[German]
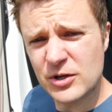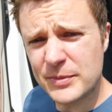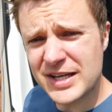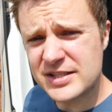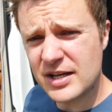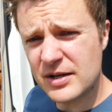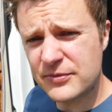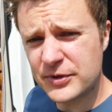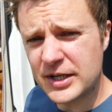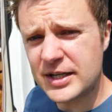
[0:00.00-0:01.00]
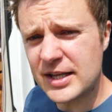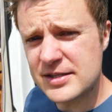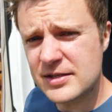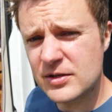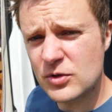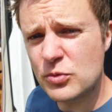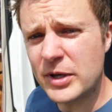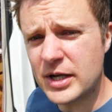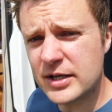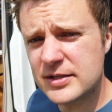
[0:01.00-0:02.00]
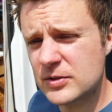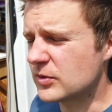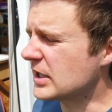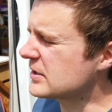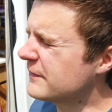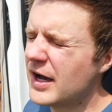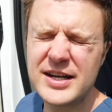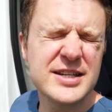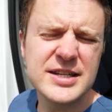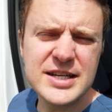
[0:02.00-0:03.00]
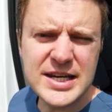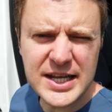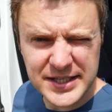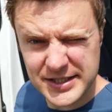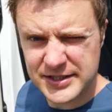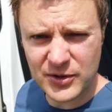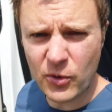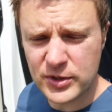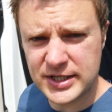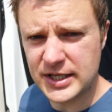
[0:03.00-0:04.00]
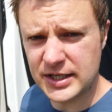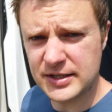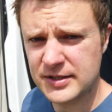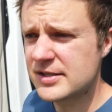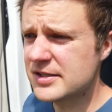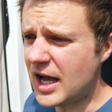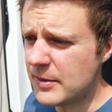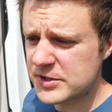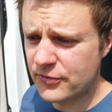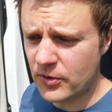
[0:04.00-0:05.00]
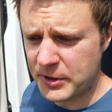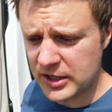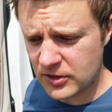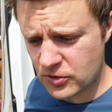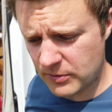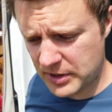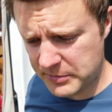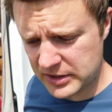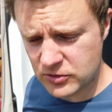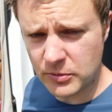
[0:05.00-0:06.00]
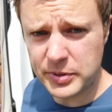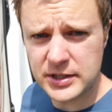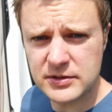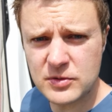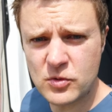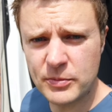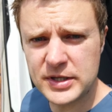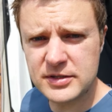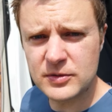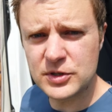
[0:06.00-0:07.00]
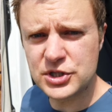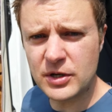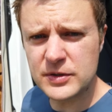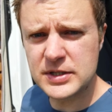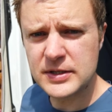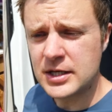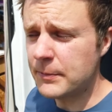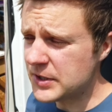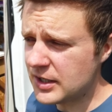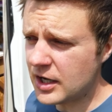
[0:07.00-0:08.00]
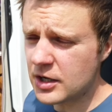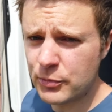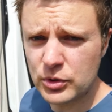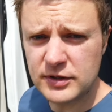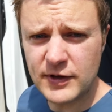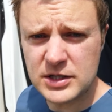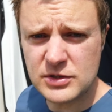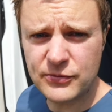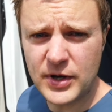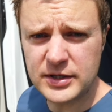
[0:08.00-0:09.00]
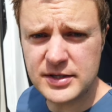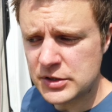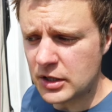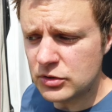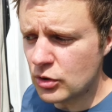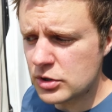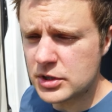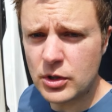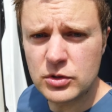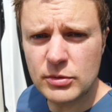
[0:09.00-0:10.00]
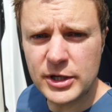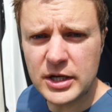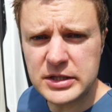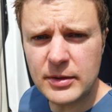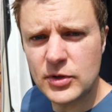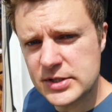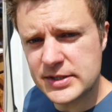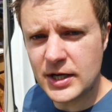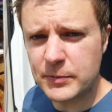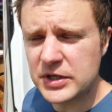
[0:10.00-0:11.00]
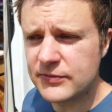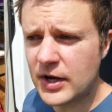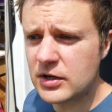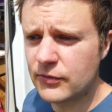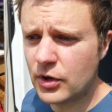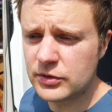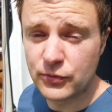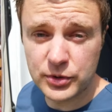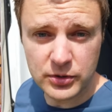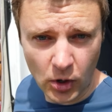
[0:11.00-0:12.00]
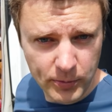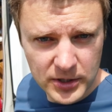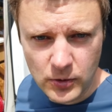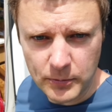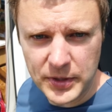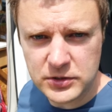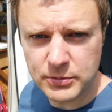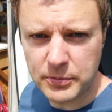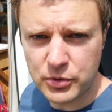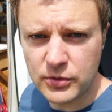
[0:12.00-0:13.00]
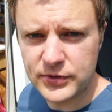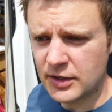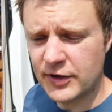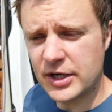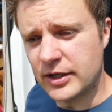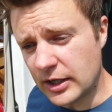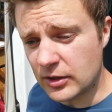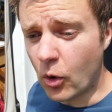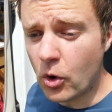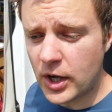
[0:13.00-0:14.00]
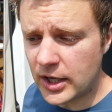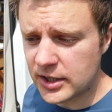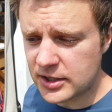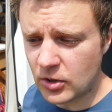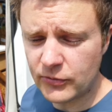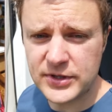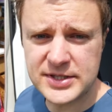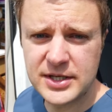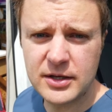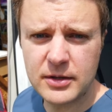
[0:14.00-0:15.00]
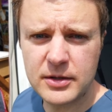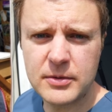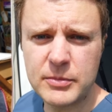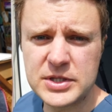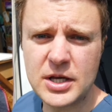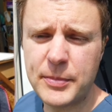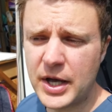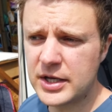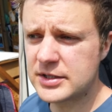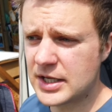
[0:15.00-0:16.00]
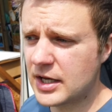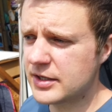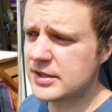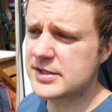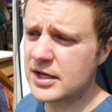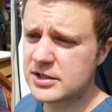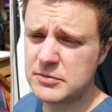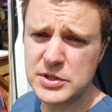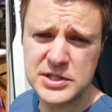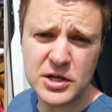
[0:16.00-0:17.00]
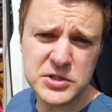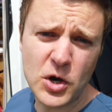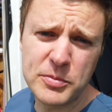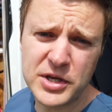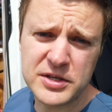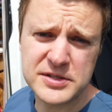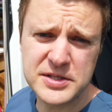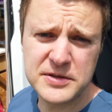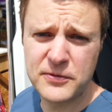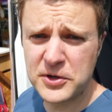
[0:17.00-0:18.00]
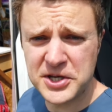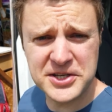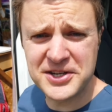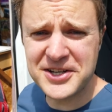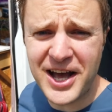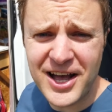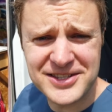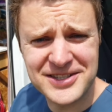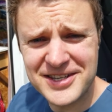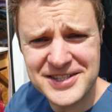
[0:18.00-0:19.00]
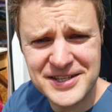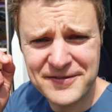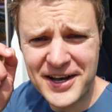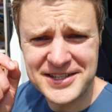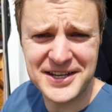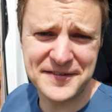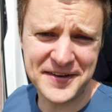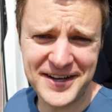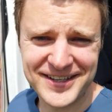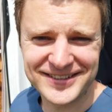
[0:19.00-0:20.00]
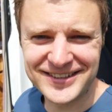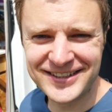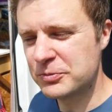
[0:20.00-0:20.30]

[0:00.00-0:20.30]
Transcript: Kilometer von der Grenze übernachtet und das war nicht okay. Die sind abends vorbeigekommen, haben meine kompletten Dokumente durchschaut. Ich habe denen angeboten wegzufahren. Die die sagten, nö, sie können hier übernachten. Am nächsten Tag bin ich wach geworden, wurde nochmal komplett überprüft. Da war dann ein hochrangiger Offizier mit dabei, der dann sagte, Mr. Tobias, ich würde Ihnen raten, dass Sie weiterfahren.